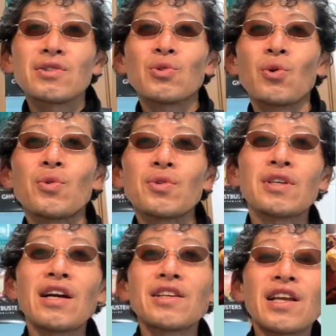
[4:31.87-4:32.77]
ちょっと、
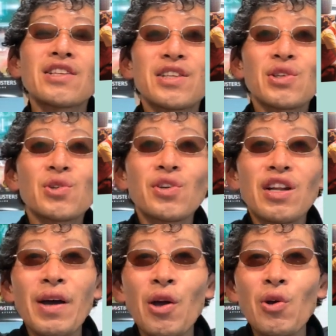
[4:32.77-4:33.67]
いや、演じてる人の
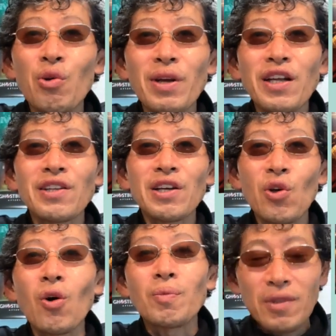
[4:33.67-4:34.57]
名前がよく読めないんだけ
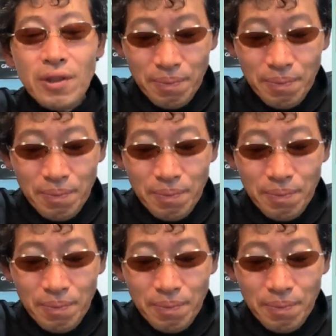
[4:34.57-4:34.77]
ど、